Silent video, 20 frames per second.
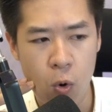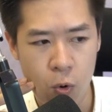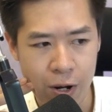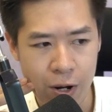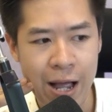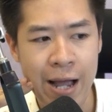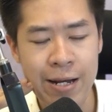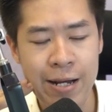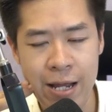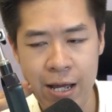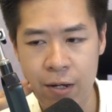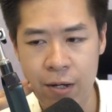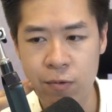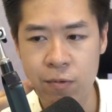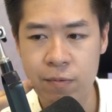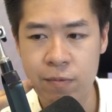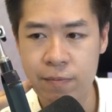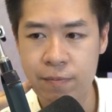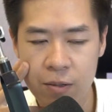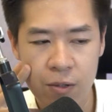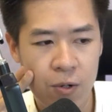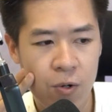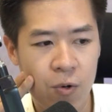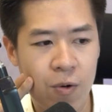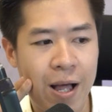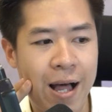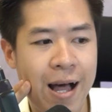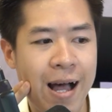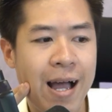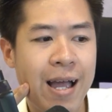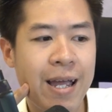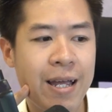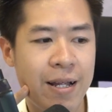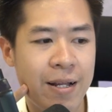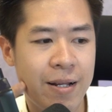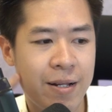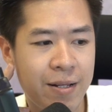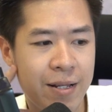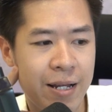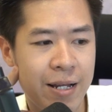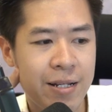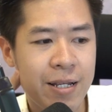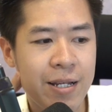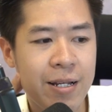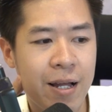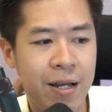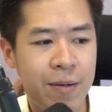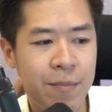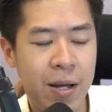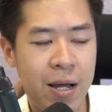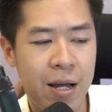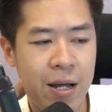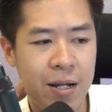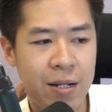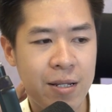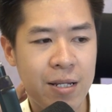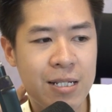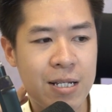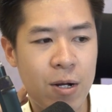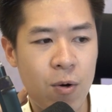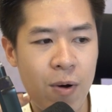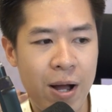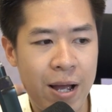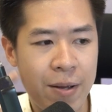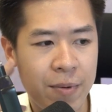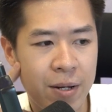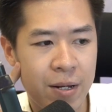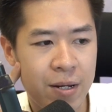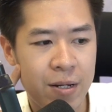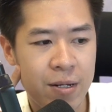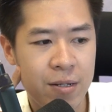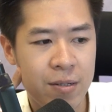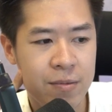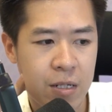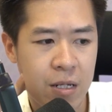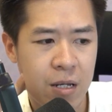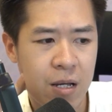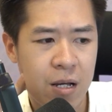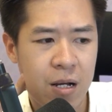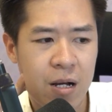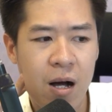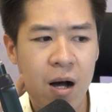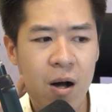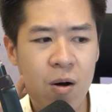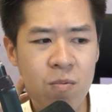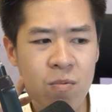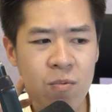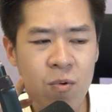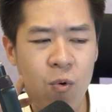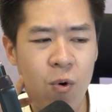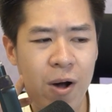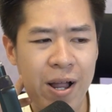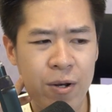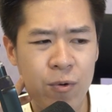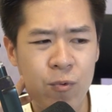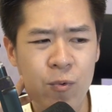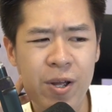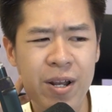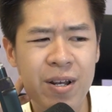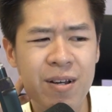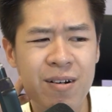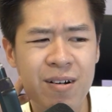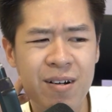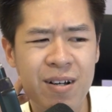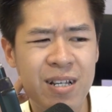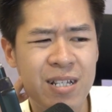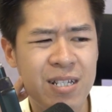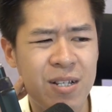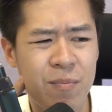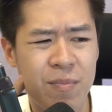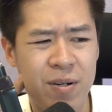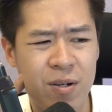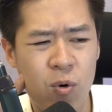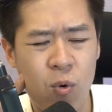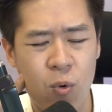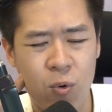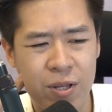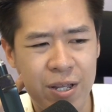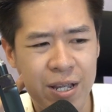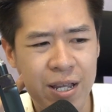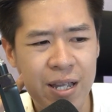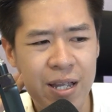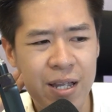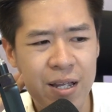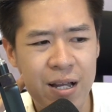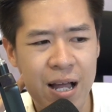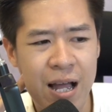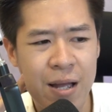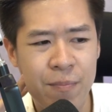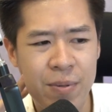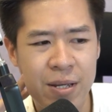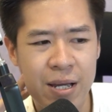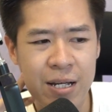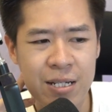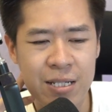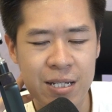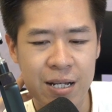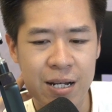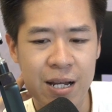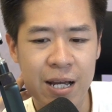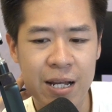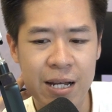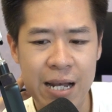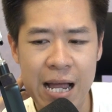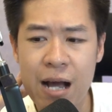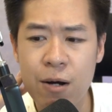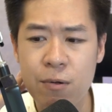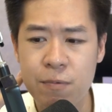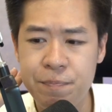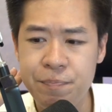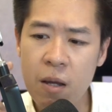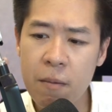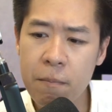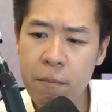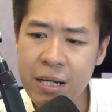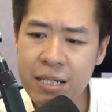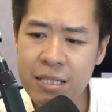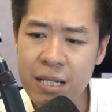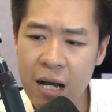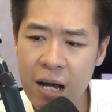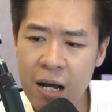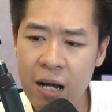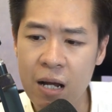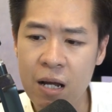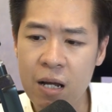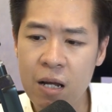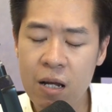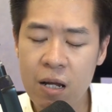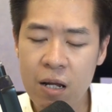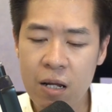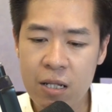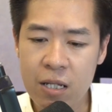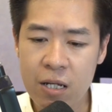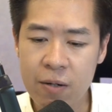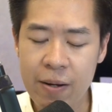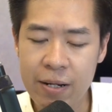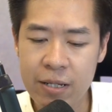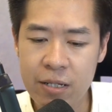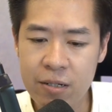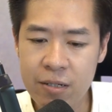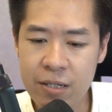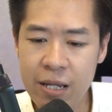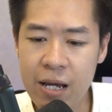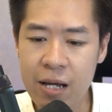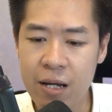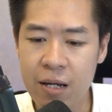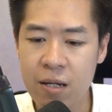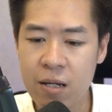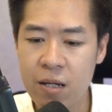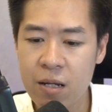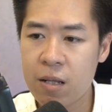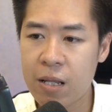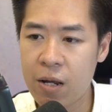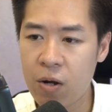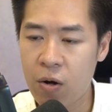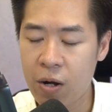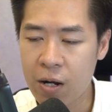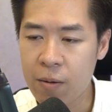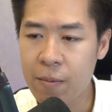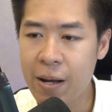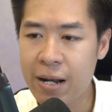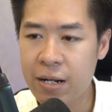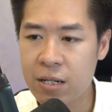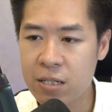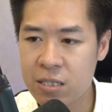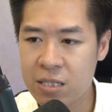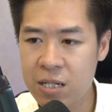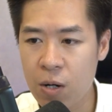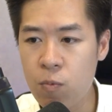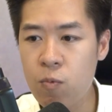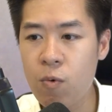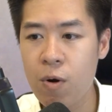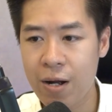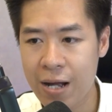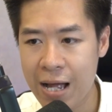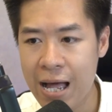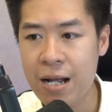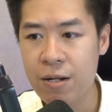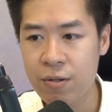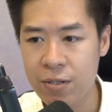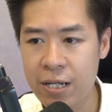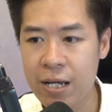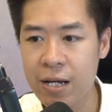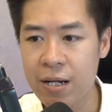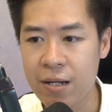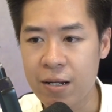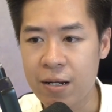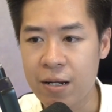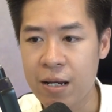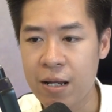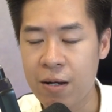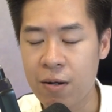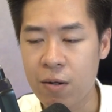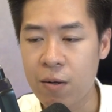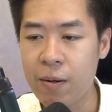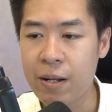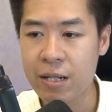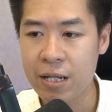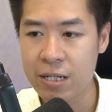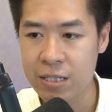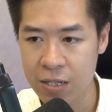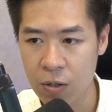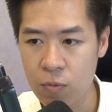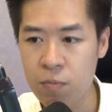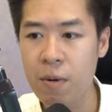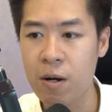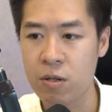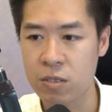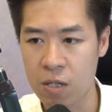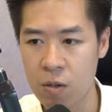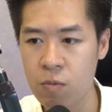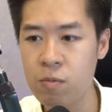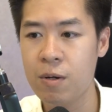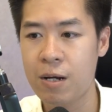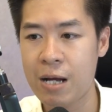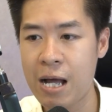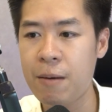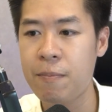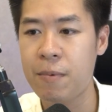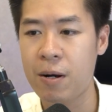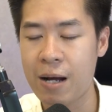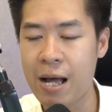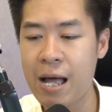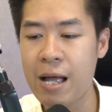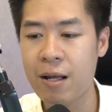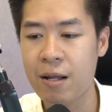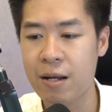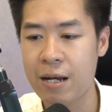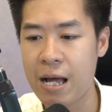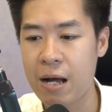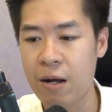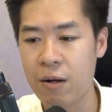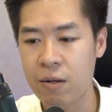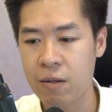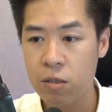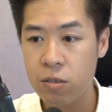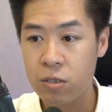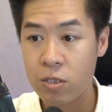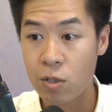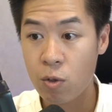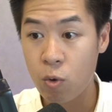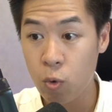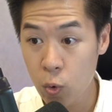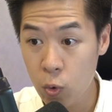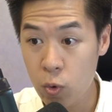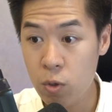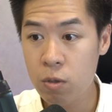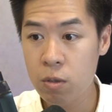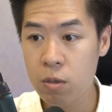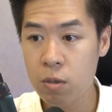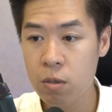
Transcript: Hộ cái nào? Hộ cái, thầy thích ấy mà, thích rau ai mà. Không, Hoàn Nguyễn ơi, xong rồi khổ thế, i pê a gì ở đây. Nào, bây giờ thì các bạn nhớ nhá. Thầy hỏi các bạn giống hoặc khác thôi nhá. Nào, các bạn thấy giống bảo giống, khác bảo khác. Nào, school,